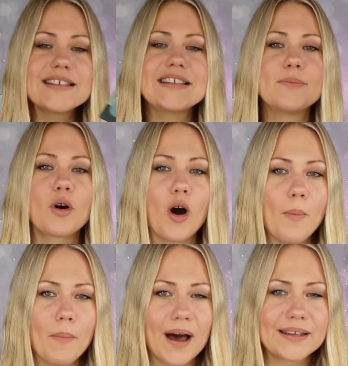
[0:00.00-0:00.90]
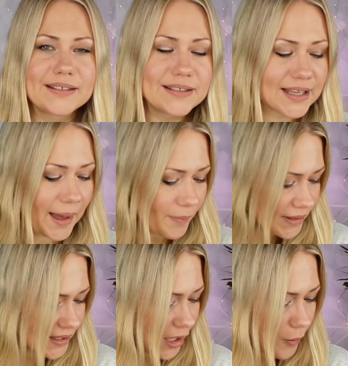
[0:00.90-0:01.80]
ich die bekommen hatte, die habe
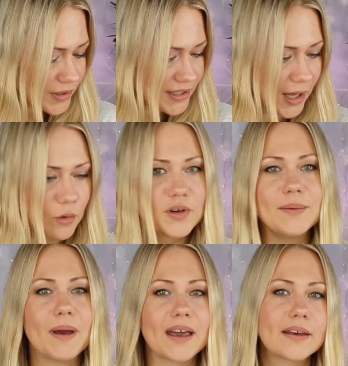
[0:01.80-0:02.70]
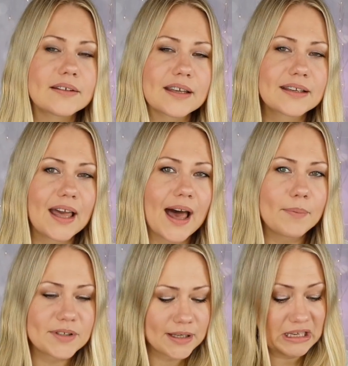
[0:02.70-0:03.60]
ich, glaube ich, in der Goodie Bag drin
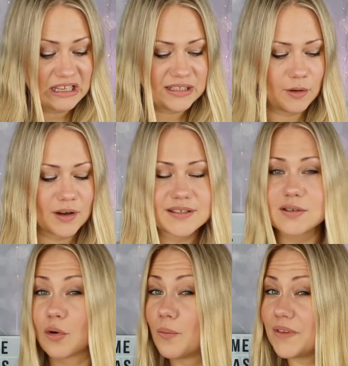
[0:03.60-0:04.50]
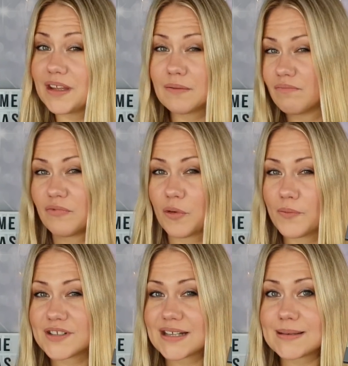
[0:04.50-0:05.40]
gehabt. Die kostet um die
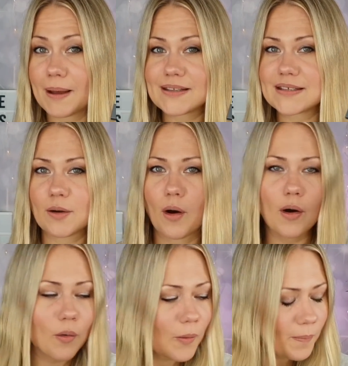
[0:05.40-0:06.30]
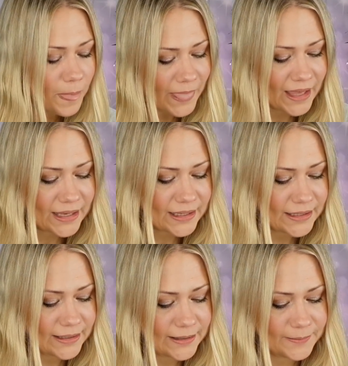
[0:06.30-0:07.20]
15, 20 Euro.
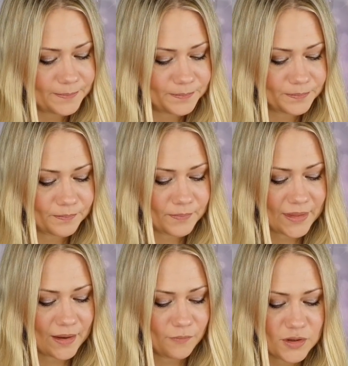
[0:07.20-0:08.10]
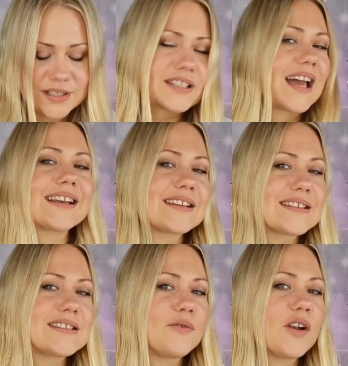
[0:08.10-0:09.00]
Ähm, wusste ich direkt, dass
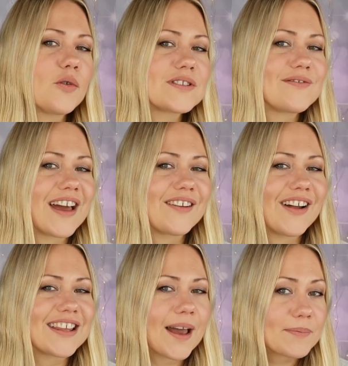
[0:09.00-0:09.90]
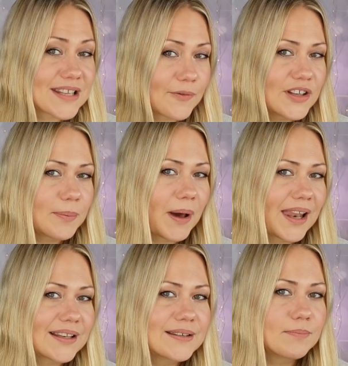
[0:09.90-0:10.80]
ich sie verlosen werde, weil ich habe sehr viele
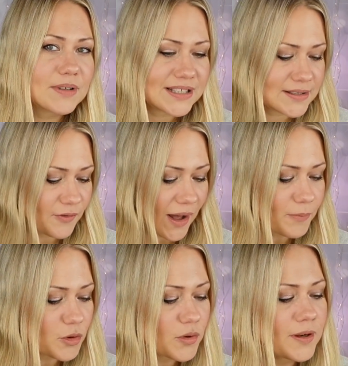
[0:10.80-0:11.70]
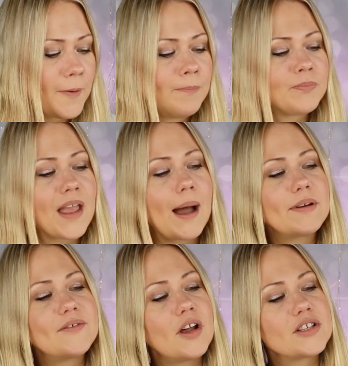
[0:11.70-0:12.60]
Paletten mit diesen Farbtönen aber
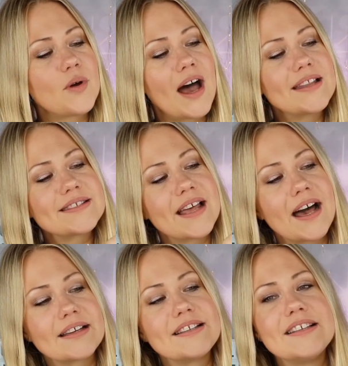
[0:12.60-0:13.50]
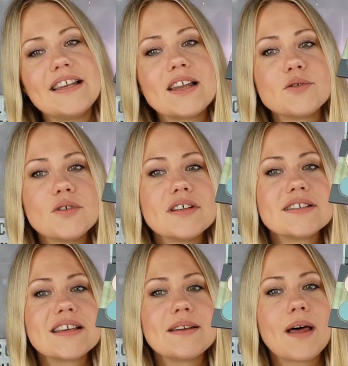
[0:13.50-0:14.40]
ich will euch nur eins sagen, die lila Töne
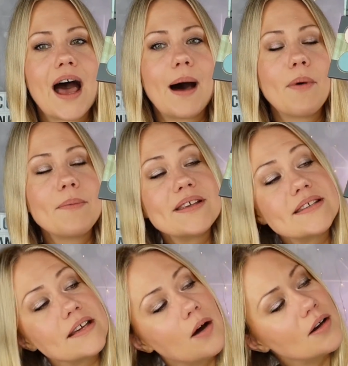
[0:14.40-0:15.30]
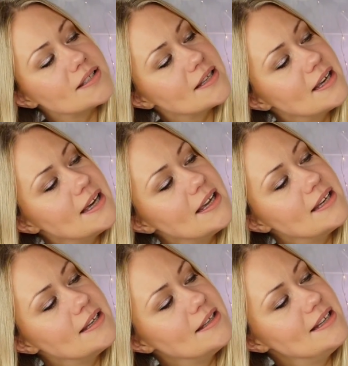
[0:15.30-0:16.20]
sehen hammermäßig aus.
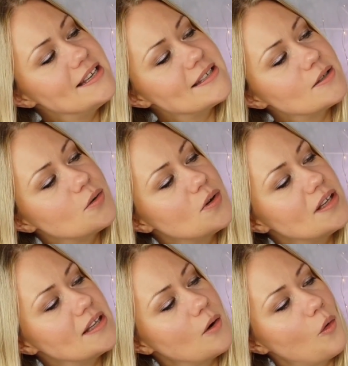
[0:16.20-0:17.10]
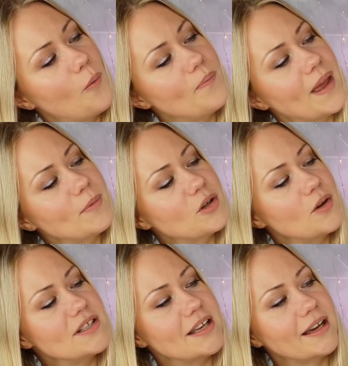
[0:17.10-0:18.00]
Diese Töne hier oben, damit
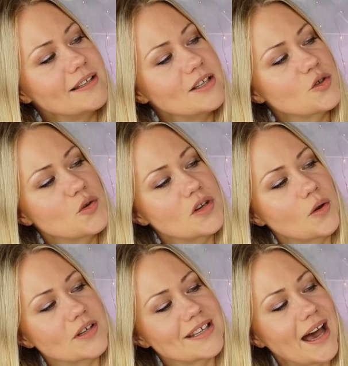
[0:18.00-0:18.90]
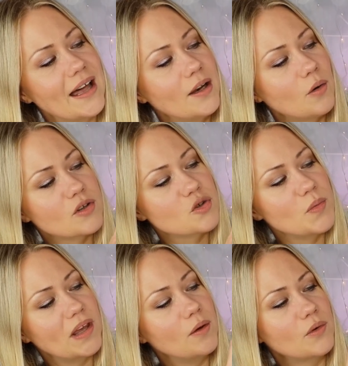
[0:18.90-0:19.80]
könnt ihr richtig schöne neutrale Looks
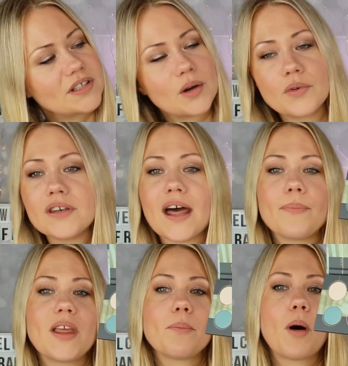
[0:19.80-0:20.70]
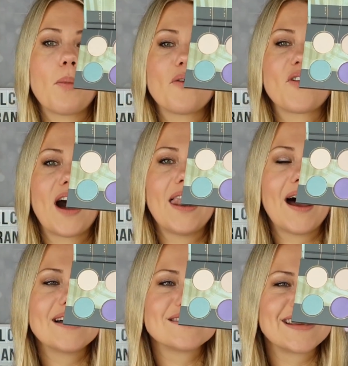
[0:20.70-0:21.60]
schminken und hier unten habt ihr Pop of Color.
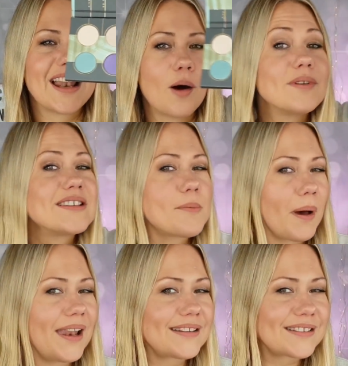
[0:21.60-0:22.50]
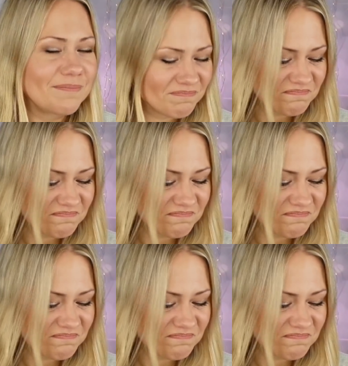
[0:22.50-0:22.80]
Also ich glaube, diese Palette